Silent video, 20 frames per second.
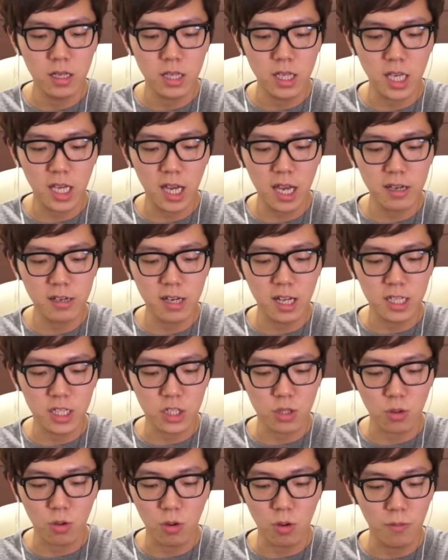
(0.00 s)
にかいぐらいに
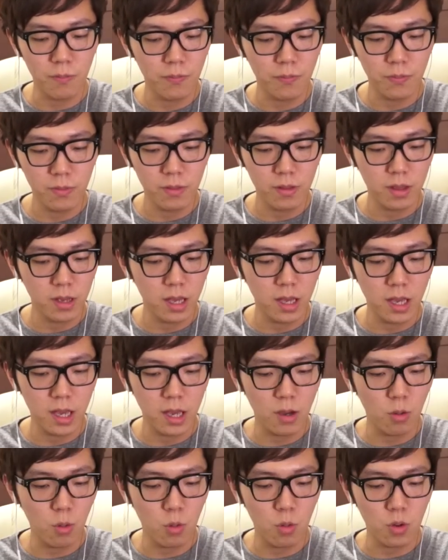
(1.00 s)
しとこう。
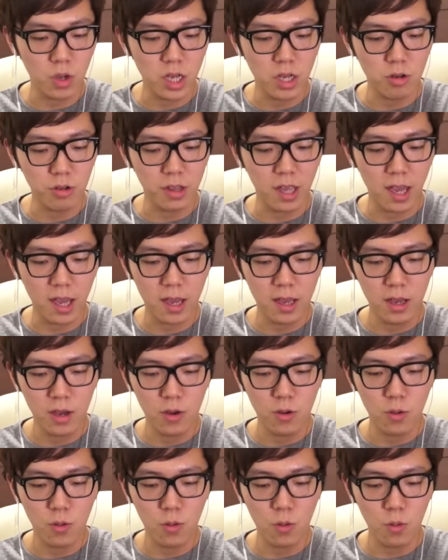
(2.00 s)
えー、多い色で。
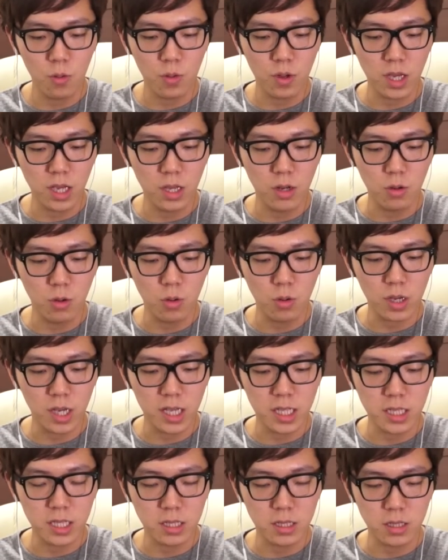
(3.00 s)
多い色を
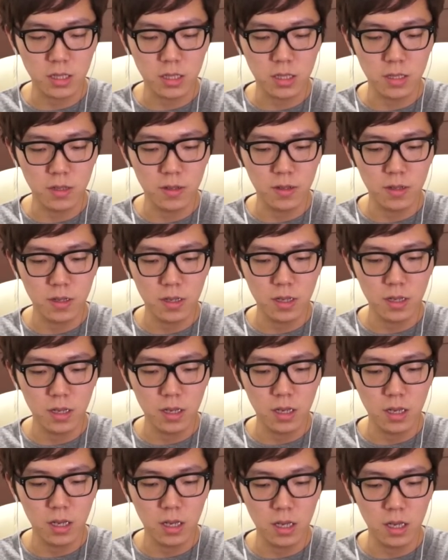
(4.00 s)
消しつつ。
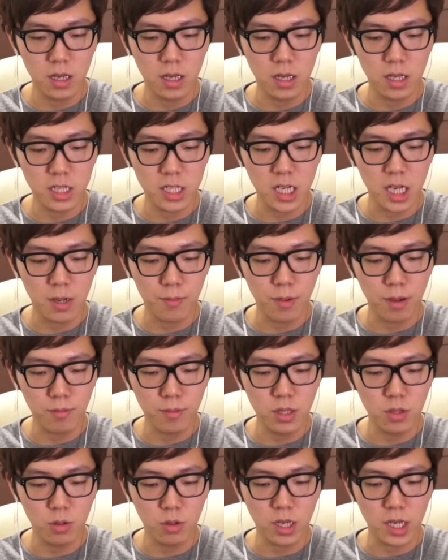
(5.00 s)
えー、じゃあまあ
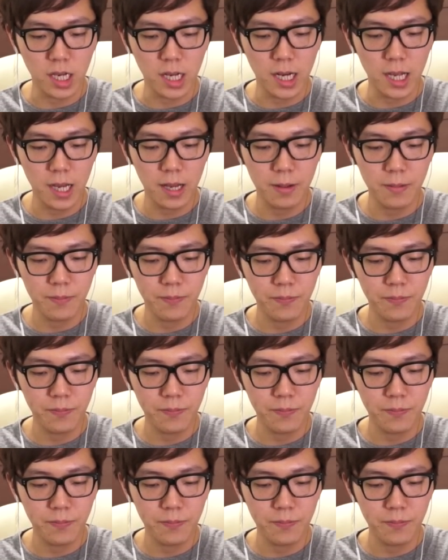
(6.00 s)
緑かな。